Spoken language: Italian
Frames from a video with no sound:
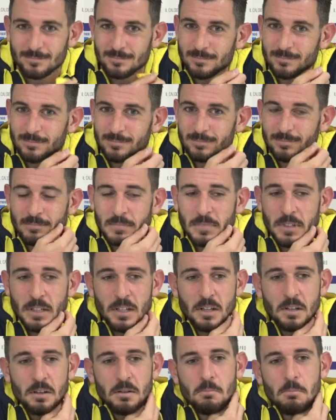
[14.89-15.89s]
generale.
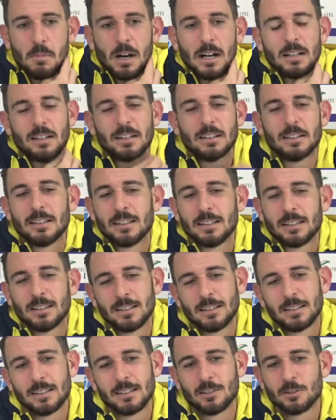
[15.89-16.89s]

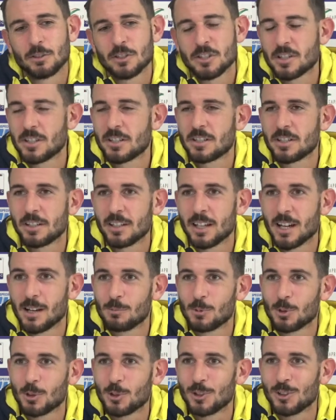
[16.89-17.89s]
Beh, non
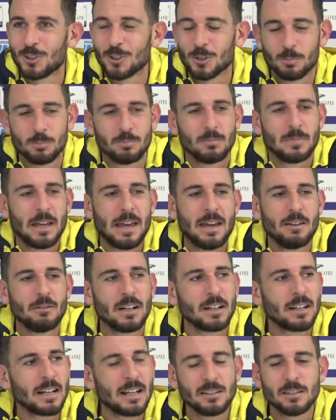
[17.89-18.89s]
esageriamo, è una
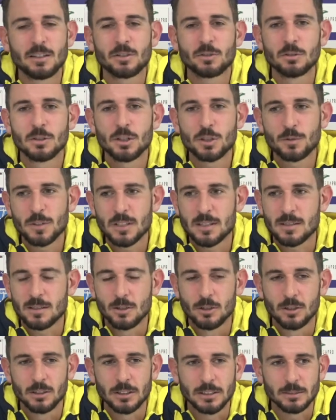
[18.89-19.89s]
grande
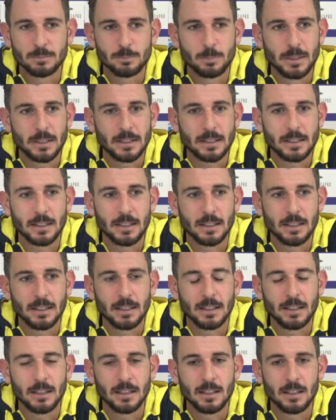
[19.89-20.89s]
soddisfazione
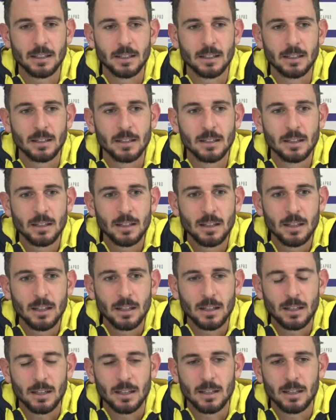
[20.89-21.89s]
perché
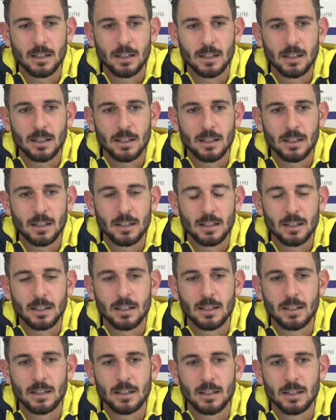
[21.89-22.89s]

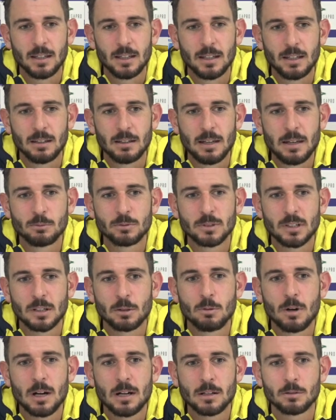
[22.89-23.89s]
eh, è un
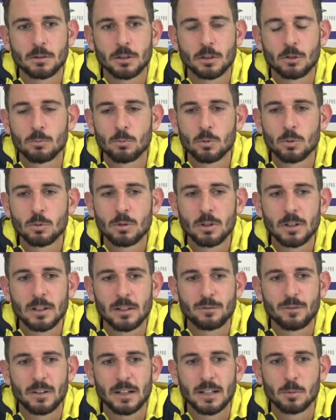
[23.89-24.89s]
traguardo che comunque
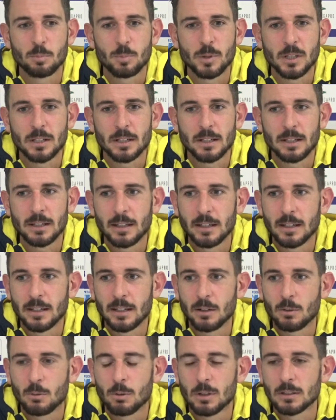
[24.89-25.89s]
fa
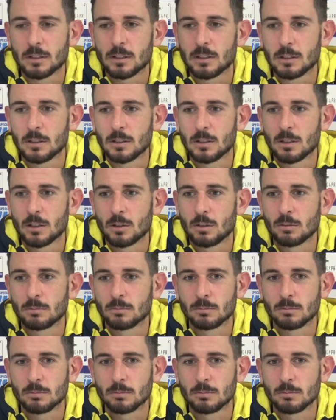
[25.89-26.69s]
capire quanto